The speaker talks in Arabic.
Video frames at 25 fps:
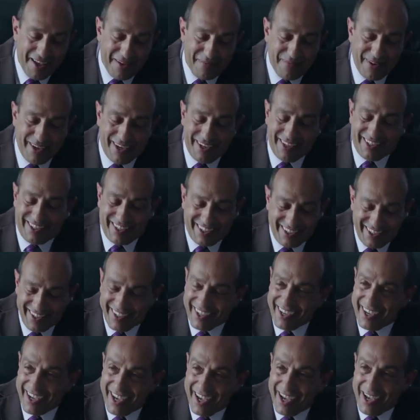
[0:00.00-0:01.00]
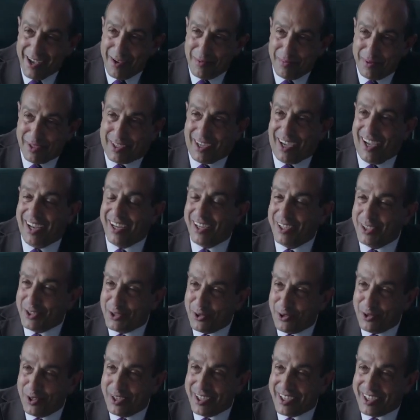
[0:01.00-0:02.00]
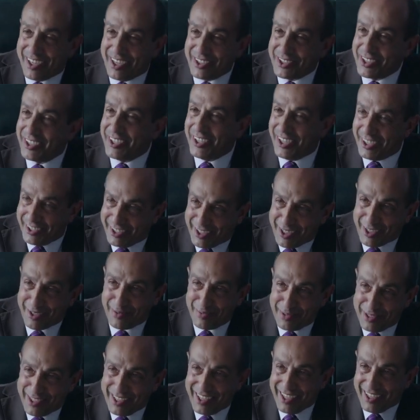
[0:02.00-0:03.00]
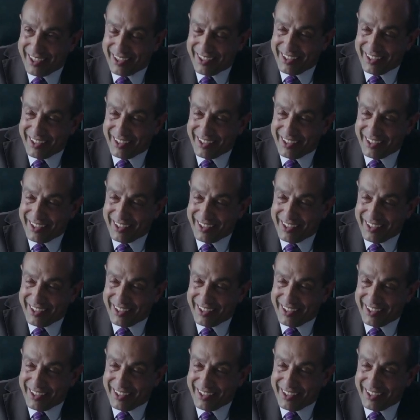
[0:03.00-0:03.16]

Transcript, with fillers: ماشي بتحلي شغلك عشان نقدرك بزياده